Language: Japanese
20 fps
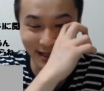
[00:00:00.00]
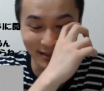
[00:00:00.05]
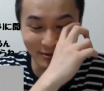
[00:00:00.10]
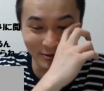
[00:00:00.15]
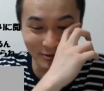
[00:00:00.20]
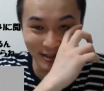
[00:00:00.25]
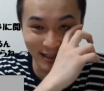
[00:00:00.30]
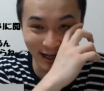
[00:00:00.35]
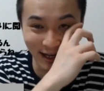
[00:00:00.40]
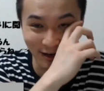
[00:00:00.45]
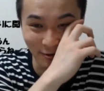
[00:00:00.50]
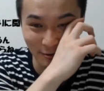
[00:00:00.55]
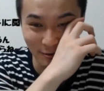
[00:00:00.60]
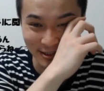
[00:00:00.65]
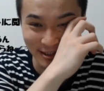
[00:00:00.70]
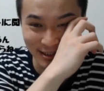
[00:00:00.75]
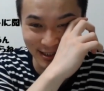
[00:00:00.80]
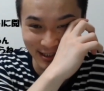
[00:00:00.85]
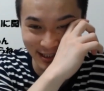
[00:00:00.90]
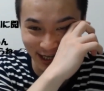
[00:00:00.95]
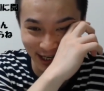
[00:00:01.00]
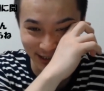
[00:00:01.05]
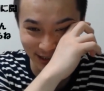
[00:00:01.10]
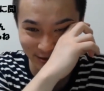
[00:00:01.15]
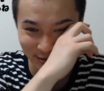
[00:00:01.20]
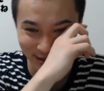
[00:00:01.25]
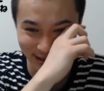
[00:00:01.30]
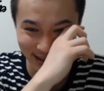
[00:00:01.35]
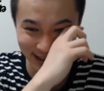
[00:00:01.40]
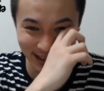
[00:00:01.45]
田のイタコも信じてあげ
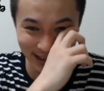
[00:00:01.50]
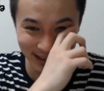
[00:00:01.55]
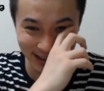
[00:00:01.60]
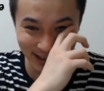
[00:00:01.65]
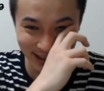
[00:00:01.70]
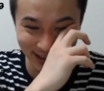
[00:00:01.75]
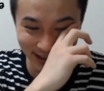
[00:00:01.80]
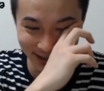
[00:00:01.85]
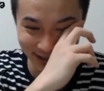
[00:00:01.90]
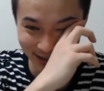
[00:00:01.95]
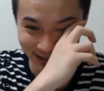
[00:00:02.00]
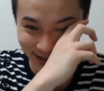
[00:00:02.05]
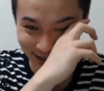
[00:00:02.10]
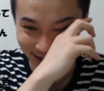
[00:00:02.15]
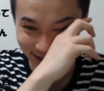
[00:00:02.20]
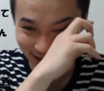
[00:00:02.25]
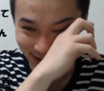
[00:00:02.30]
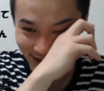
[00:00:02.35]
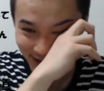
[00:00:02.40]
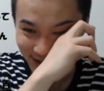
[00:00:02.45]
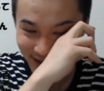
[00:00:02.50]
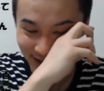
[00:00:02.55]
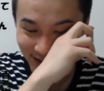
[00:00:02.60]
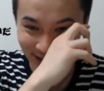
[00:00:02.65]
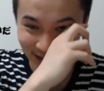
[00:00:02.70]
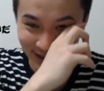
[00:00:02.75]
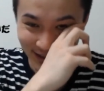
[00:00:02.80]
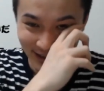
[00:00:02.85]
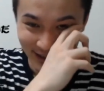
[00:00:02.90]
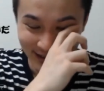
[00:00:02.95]
てほしい、だったら。
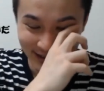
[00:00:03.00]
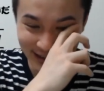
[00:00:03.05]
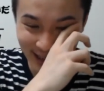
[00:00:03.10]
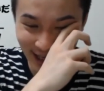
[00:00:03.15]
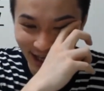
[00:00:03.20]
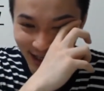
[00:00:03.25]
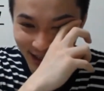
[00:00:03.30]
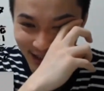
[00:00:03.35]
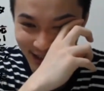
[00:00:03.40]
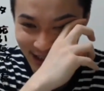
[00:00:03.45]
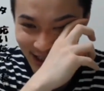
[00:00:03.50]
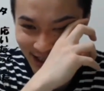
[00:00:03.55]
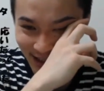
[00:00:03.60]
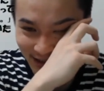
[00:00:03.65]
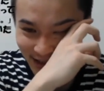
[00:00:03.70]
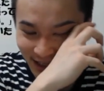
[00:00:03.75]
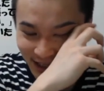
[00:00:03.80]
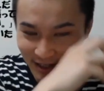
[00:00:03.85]
最近やん